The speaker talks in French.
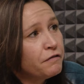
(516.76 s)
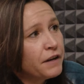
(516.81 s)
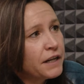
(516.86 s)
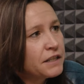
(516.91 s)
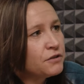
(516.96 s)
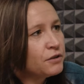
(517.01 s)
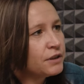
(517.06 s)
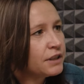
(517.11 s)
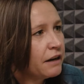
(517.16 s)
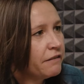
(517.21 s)
faire
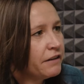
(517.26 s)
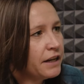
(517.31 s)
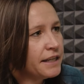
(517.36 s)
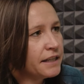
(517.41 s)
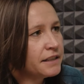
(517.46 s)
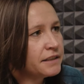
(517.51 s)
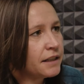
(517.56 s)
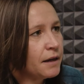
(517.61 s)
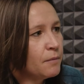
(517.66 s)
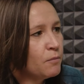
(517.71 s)
ce travail
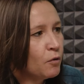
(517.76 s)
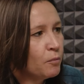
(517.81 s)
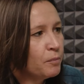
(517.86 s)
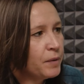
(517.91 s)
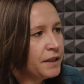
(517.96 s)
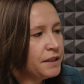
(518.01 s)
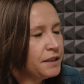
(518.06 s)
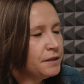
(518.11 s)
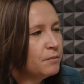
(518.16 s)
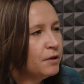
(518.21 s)
extrêmement
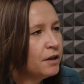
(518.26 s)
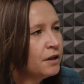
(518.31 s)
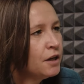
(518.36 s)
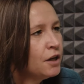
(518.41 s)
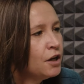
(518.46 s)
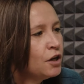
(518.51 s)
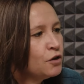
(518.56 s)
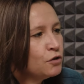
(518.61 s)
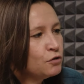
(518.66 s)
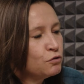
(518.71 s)
pénible.
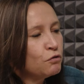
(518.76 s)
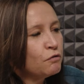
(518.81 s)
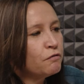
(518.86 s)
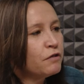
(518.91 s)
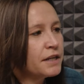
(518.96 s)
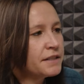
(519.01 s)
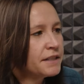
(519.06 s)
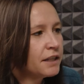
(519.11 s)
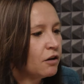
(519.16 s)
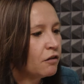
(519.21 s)
Ce qu'on
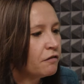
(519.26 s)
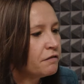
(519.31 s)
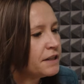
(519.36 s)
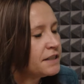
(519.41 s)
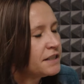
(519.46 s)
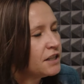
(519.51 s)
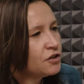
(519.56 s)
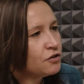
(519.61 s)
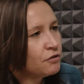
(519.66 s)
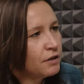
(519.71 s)
voit, c'est qu'en
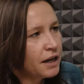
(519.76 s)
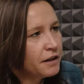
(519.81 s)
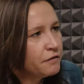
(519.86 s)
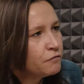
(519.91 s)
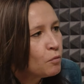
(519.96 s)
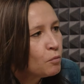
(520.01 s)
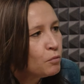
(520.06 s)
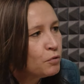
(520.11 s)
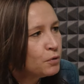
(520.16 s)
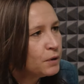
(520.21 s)
fait, ces gens-là, ils
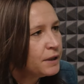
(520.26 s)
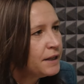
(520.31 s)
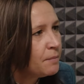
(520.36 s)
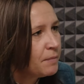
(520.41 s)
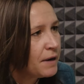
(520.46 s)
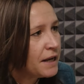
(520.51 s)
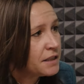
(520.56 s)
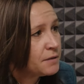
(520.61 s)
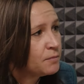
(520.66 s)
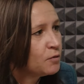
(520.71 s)
font plus le
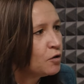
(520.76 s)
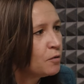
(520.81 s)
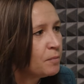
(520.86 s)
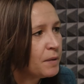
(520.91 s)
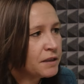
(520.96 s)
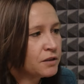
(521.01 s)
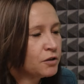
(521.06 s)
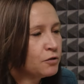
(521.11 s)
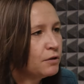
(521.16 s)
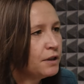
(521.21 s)
déplacement
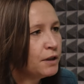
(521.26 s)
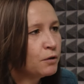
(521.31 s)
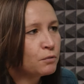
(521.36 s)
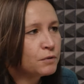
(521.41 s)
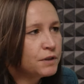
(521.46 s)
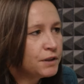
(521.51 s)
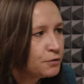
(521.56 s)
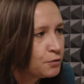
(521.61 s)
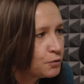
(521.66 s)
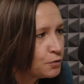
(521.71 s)
parce que les
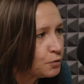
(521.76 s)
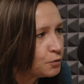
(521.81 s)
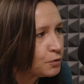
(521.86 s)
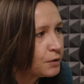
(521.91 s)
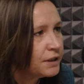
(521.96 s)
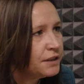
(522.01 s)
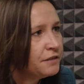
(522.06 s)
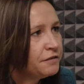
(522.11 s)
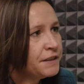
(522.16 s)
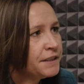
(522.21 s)
conditions sont
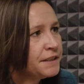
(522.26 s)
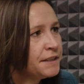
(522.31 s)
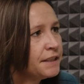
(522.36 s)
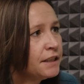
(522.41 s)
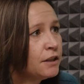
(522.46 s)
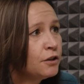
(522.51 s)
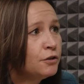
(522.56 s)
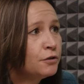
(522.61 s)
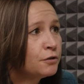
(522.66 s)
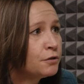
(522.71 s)
trop
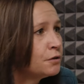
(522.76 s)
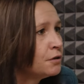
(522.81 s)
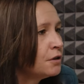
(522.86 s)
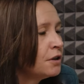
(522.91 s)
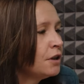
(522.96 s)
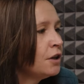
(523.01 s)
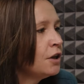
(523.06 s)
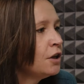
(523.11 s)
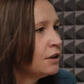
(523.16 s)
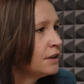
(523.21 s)
difficiles de
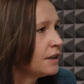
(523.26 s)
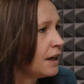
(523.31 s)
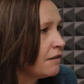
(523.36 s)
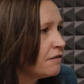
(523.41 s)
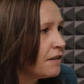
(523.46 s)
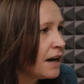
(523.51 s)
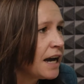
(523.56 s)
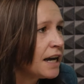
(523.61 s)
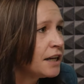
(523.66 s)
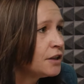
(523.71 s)

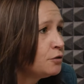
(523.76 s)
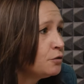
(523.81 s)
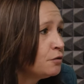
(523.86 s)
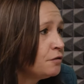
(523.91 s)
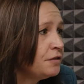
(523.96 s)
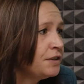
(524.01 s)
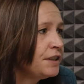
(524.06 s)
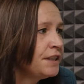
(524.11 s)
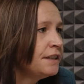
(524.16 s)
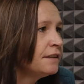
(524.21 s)
travail, de
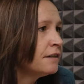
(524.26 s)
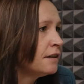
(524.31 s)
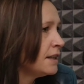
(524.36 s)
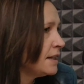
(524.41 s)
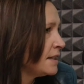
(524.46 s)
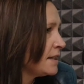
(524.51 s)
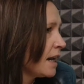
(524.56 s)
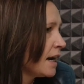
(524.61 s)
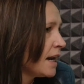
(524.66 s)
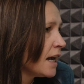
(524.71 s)
vie, les
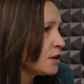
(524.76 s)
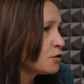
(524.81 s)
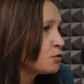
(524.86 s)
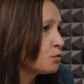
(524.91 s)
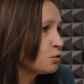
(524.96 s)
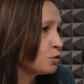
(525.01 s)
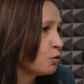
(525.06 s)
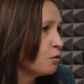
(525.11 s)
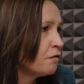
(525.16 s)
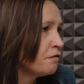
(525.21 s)
salaires
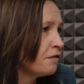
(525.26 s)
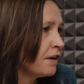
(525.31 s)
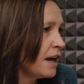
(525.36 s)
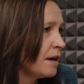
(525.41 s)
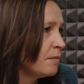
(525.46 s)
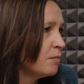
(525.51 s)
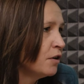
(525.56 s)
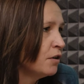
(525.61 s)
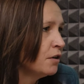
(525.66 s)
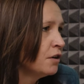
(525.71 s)
sont trop
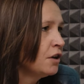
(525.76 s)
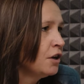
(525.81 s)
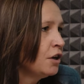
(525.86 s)
faibles.